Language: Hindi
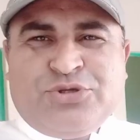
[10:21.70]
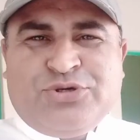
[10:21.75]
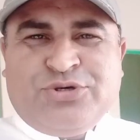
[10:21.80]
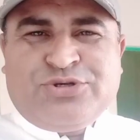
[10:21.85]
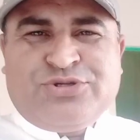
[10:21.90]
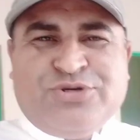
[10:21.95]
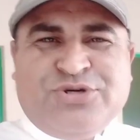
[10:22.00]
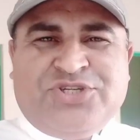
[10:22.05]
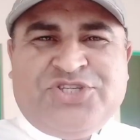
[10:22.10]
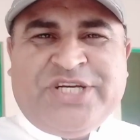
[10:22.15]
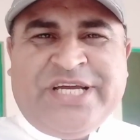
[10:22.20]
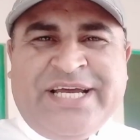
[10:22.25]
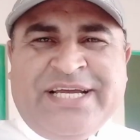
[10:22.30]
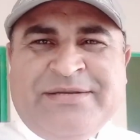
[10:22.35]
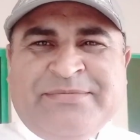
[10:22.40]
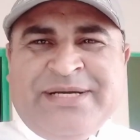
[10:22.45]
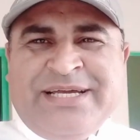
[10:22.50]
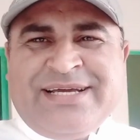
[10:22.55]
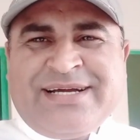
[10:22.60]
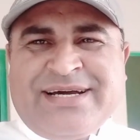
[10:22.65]
तो दोस्तों
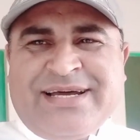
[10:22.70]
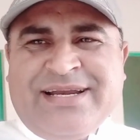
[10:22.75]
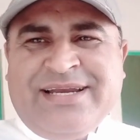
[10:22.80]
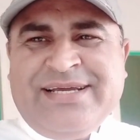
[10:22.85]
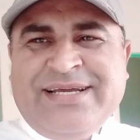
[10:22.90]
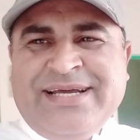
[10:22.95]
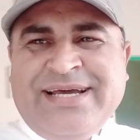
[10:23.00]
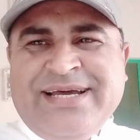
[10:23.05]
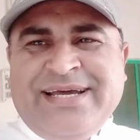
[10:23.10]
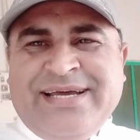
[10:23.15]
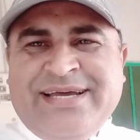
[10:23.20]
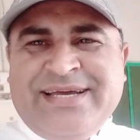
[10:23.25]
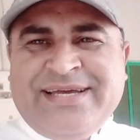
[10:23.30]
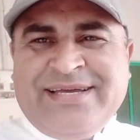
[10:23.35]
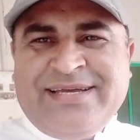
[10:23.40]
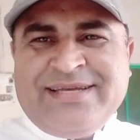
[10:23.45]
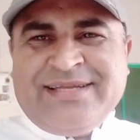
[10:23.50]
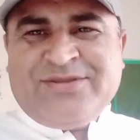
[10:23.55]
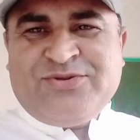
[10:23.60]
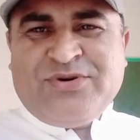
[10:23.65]
चेंज मैंने कर लिया है
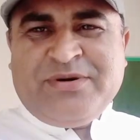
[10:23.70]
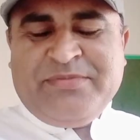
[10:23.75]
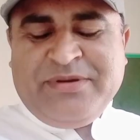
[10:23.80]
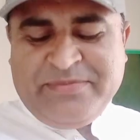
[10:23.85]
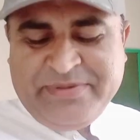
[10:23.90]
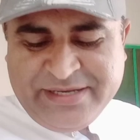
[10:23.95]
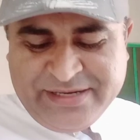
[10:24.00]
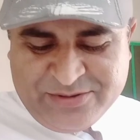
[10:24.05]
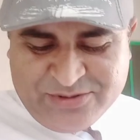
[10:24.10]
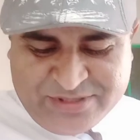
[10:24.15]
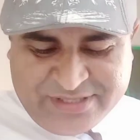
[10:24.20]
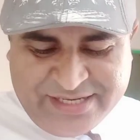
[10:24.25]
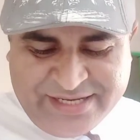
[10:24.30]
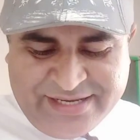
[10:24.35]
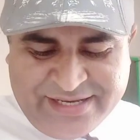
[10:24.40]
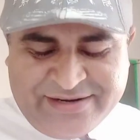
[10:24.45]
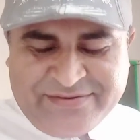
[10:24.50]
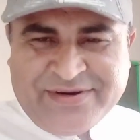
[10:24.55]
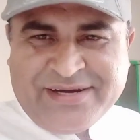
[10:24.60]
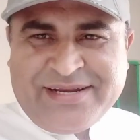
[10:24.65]
तो अभी फिर होते
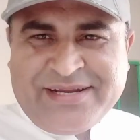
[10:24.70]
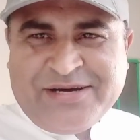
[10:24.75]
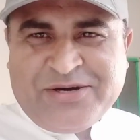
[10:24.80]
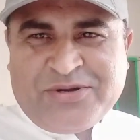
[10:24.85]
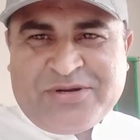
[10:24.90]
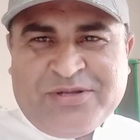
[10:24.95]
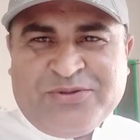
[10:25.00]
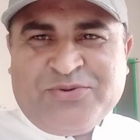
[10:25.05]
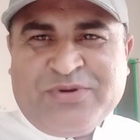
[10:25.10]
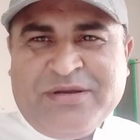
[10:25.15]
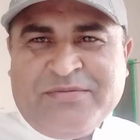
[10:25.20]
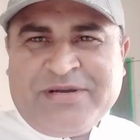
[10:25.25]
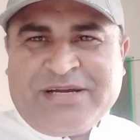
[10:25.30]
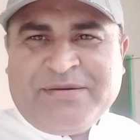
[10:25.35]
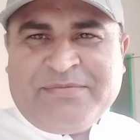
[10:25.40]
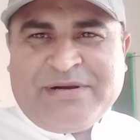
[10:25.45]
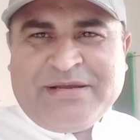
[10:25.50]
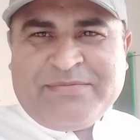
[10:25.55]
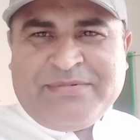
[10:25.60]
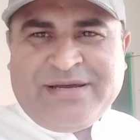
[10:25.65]
हैं रवाना और हद्दू ने भी
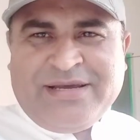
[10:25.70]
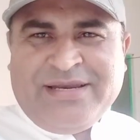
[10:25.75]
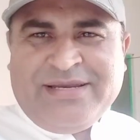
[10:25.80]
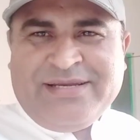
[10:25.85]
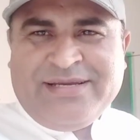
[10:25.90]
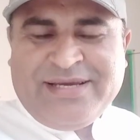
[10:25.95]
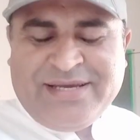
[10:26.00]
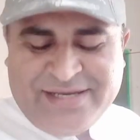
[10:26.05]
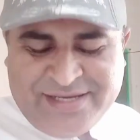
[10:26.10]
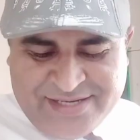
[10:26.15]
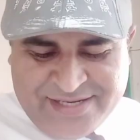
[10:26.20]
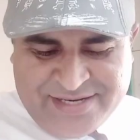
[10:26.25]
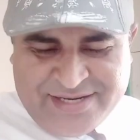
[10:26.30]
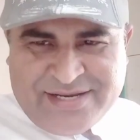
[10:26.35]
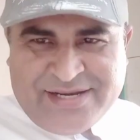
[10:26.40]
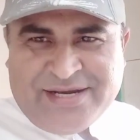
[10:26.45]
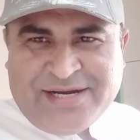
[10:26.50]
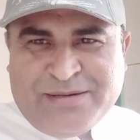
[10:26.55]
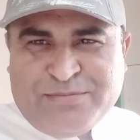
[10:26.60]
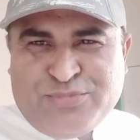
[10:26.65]
कपड़े पहन लिए
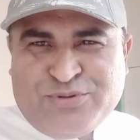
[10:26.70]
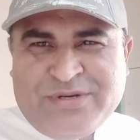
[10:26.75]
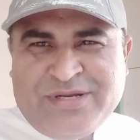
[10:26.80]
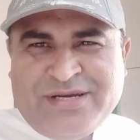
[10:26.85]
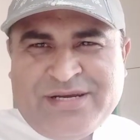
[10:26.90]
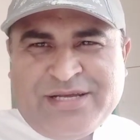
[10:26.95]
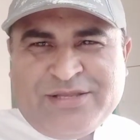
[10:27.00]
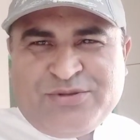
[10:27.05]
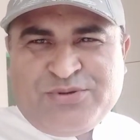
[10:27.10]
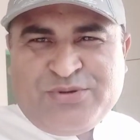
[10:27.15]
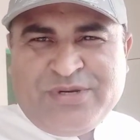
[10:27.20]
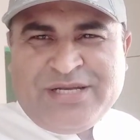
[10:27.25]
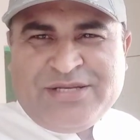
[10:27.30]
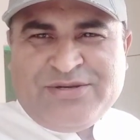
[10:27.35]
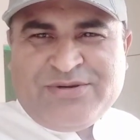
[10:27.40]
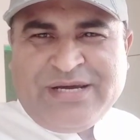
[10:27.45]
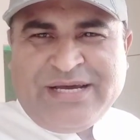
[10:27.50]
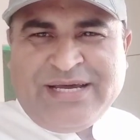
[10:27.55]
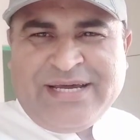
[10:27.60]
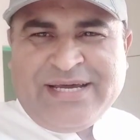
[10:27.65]
हब्बू ने हद्दू ने
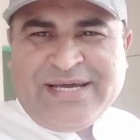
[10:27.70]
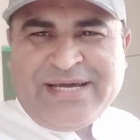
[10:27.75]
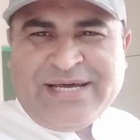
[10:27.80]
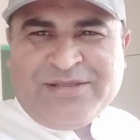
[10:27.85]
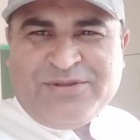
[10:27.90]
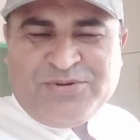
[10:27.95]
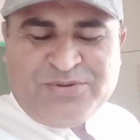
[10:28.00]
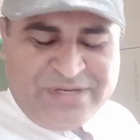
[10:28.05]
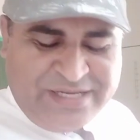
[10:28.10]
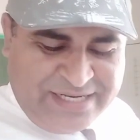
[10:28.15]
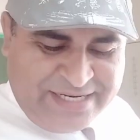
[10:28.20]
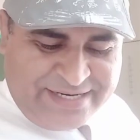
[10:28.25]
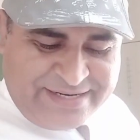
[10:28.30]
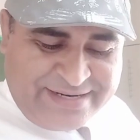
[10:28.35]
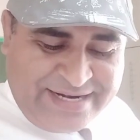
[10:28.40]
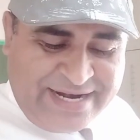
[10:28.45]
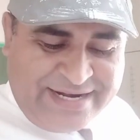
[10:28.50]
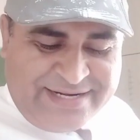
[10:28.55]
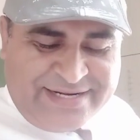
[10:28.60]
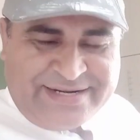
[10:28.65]
जो है हद्दू ने
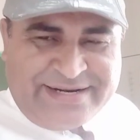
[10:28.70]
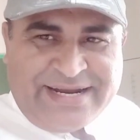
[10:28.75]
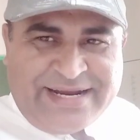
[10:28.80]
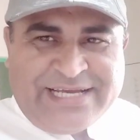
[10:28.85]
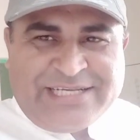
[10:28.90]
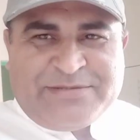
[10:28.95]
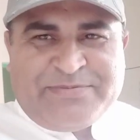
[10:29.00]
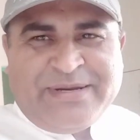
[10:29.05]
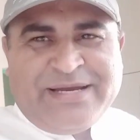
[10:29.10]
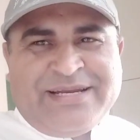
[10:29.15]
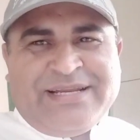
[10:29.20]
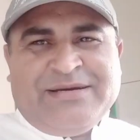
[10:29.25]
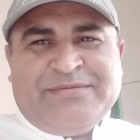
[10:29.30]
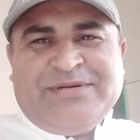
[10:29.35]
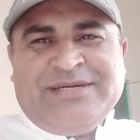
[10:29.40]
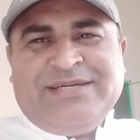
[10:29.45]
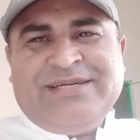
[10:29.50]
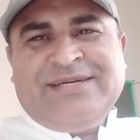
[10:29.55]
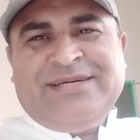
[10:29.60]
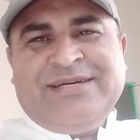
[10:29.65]
रेड ड्रेस पहना है
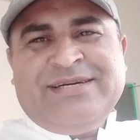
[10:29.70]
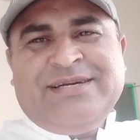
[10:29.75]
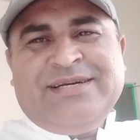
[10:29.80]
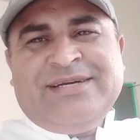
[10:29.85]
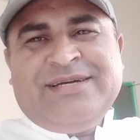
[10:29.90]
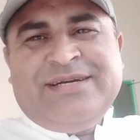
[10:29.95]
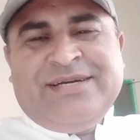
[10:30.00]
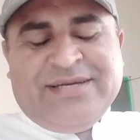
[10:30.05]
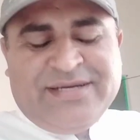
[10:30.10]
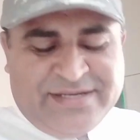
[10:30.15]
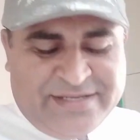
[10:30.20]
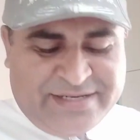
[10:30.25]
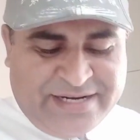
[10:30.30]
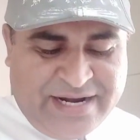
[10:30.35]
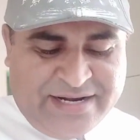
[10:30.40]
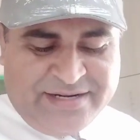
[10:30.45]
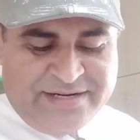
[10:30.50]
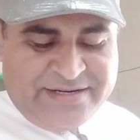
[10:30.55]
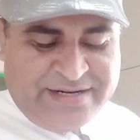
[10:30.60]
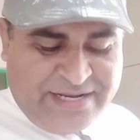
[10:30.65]
भाई
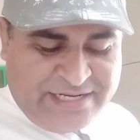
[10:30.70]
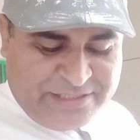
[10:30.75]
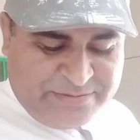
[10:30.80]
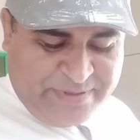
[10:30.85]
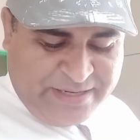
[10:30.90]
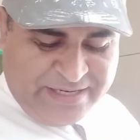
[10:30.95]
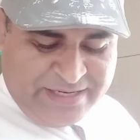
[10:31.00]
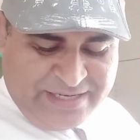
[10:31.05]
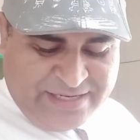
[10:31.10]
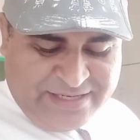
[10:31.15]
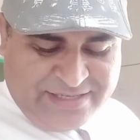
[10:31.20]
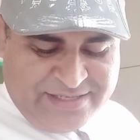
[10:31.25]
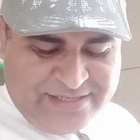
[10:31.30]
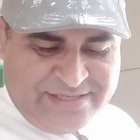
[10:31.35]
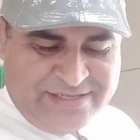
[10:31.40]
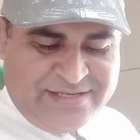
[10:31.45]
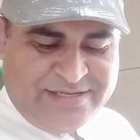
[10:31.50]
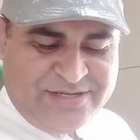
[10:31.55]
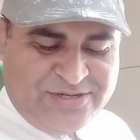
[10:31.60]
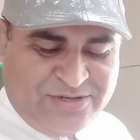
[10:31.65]
रेड ड्रेस पहना है
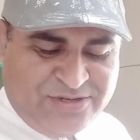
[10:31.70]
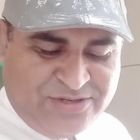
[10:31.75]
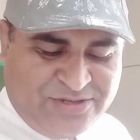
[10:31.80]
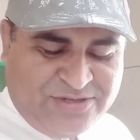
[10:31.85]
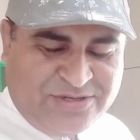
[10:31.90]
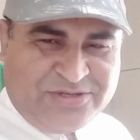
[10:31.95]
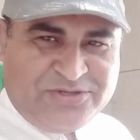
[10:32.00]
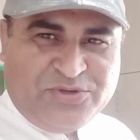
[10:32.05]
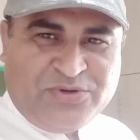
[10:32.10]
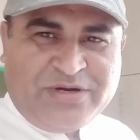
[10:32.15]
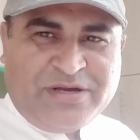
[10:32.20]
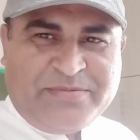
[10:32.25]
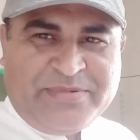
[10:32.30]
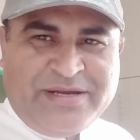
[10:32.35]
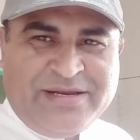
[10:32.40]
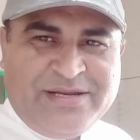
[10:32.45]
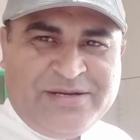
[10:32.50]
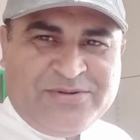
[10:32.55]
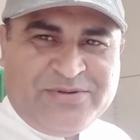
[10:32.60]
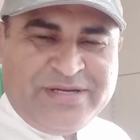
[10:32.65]
और जोगर
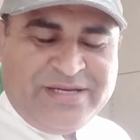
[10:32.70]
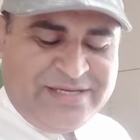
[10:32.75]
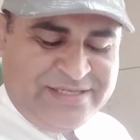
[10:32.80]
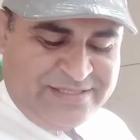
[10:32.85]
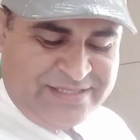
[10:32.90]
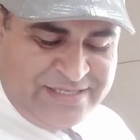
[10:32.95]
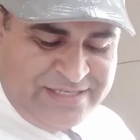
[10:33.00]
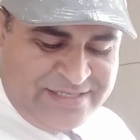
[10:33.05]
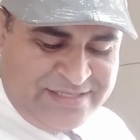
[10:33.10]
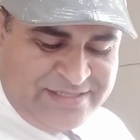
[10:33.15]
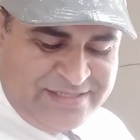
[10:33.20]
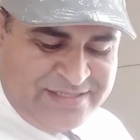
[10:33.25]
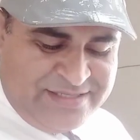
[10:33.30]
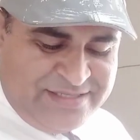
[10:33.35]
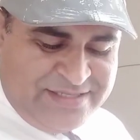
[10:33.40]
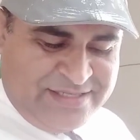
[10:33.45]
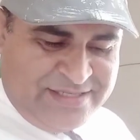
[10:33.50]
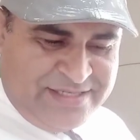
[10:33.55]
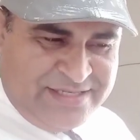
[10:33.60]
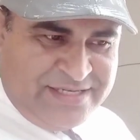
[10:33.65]
पहने हुए हैं इसने
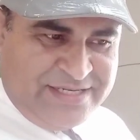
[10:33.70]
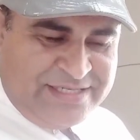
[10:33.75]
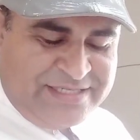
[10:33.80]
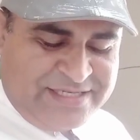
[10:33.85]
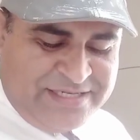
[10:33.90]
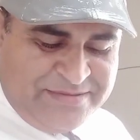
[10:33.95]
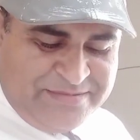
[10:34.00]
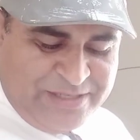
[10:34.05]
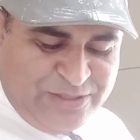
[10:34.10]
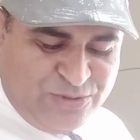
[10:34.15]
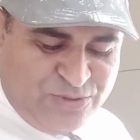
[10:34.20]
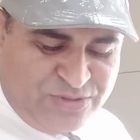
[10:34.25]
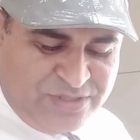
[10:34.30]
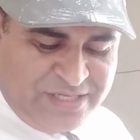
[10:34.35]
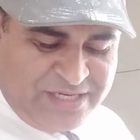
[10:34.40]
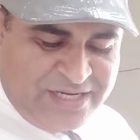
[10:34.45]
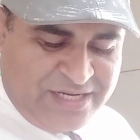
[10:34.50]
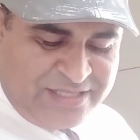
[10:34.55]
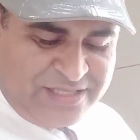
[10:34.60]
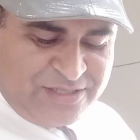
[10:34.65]
इसकी मैं लुक
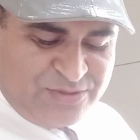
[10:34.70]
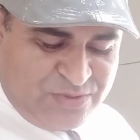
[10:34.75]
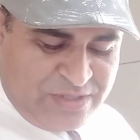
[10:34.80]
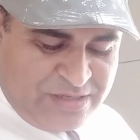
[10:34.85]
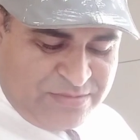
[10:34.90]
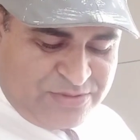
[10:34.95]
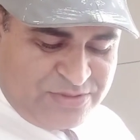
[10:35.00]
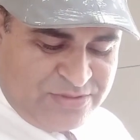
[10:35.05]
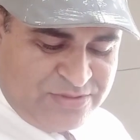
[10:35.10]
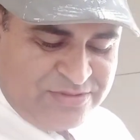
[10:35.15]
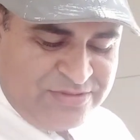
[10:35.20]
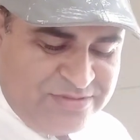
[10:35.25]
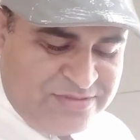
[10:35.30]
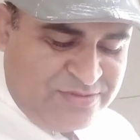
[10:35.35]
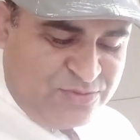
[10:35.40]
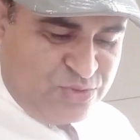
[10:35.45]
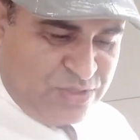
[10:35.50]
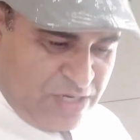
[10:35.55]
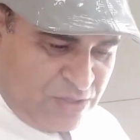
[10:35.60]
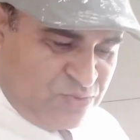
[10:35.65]
दिखाता हूँ आपको
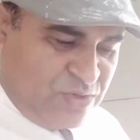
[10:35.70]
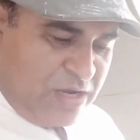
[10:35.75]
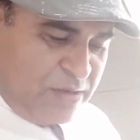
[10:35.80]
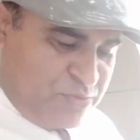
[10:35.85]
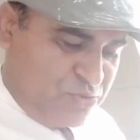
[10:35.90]
उठाऊँ